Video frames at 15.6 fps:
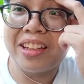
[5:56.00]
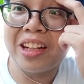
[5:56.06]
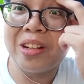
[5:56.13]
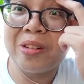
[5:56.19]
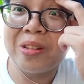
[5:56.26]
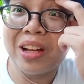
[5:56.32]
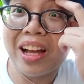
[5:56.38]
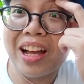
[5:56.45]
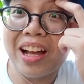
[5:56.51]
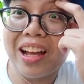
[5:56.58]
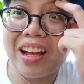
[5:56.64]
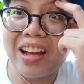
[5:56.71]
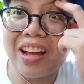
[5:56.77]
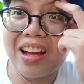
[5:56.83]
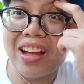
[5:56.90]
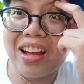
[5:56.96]
ganun nga
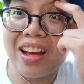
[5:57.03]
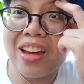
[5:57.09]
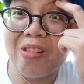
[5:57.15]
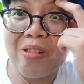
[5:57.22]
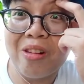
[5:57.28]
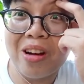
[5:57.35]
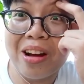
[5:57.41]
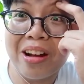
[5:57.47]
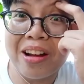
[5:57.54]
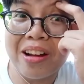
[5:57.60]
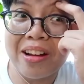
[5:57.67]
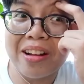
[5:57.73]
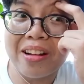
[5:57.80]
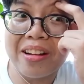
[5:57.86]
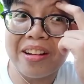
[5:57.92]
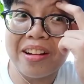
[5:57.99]
ayaw kong
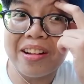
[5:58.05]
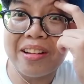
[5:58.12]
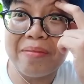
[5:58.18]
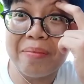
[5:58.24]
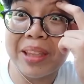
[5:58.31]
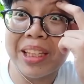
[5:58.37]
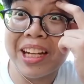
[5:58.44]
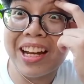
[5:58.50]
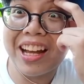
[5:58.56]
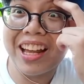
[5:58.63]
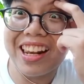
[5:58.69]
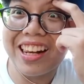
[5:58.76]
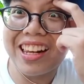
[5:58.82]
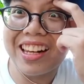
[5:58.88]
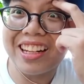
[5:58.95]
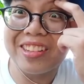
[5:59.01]

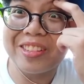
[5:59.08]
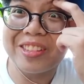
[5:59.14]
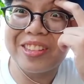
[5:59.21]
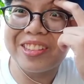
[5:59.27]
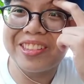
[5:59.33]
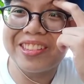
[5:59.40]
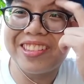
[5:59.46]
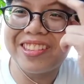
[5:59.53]
matanggal ganun